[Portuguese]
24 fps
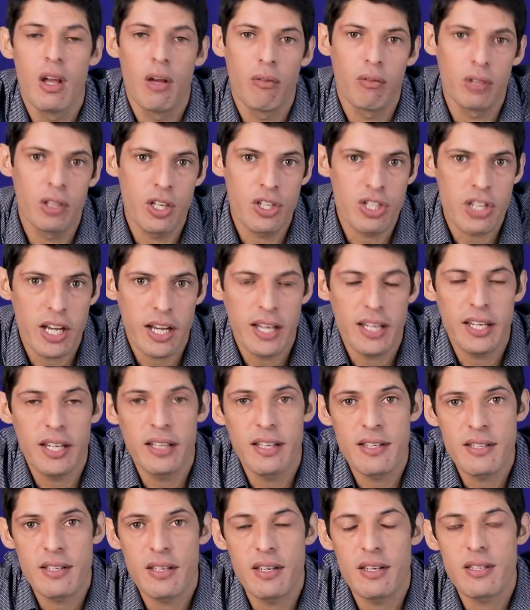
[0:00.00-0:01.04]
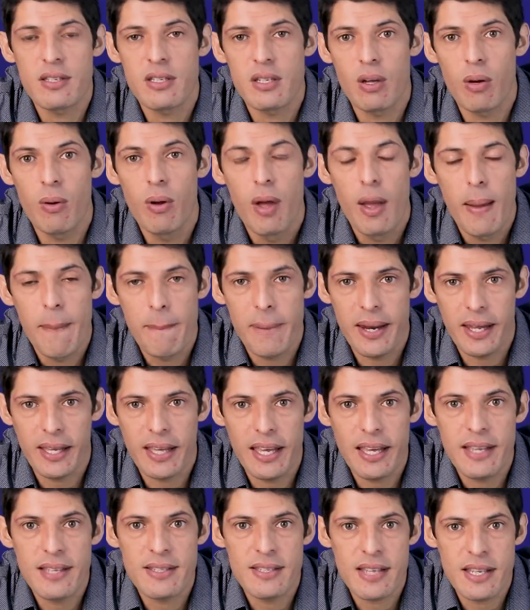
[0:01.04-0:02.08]
Vou deixar aqui na descrição para
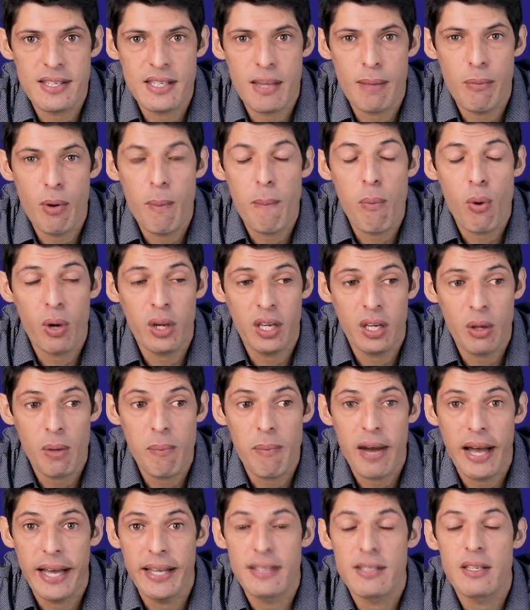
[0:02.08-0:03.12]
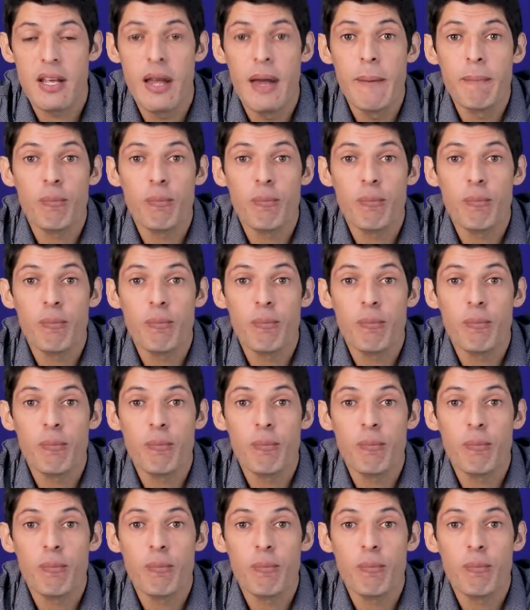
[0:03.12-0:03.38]
quem quiser saber um pouquinho mais.